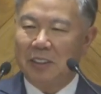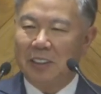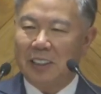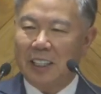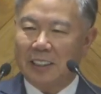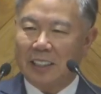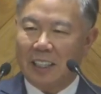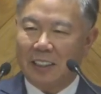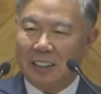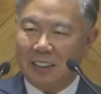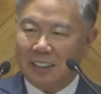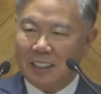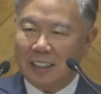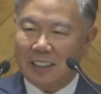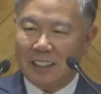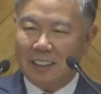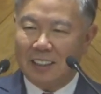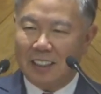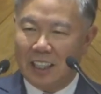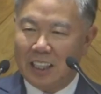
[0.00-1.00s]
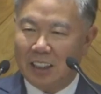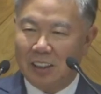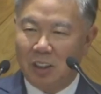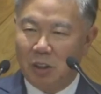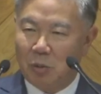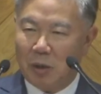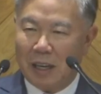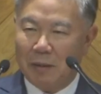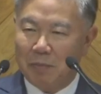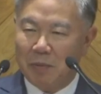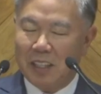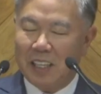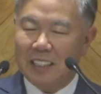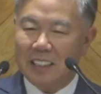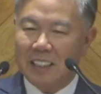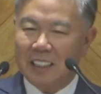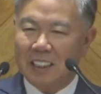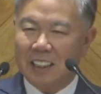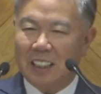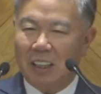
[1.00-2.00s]
세상 끝날까지 내가 너희와 함께 할
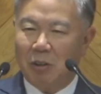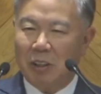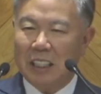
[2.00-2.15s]
것이라고